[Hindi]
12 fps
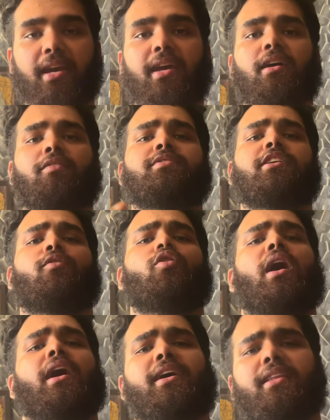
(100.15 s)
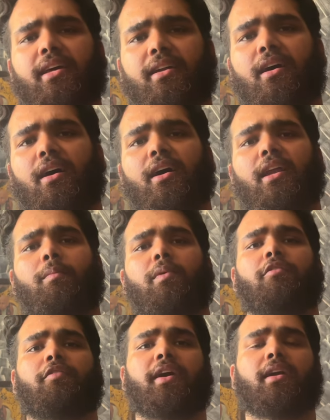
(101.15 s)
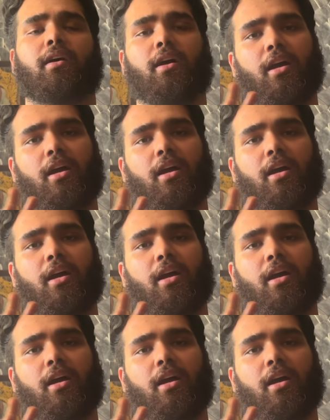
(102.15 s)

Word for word: एक हफ्ते वो खा के देखना अगर आपका वेट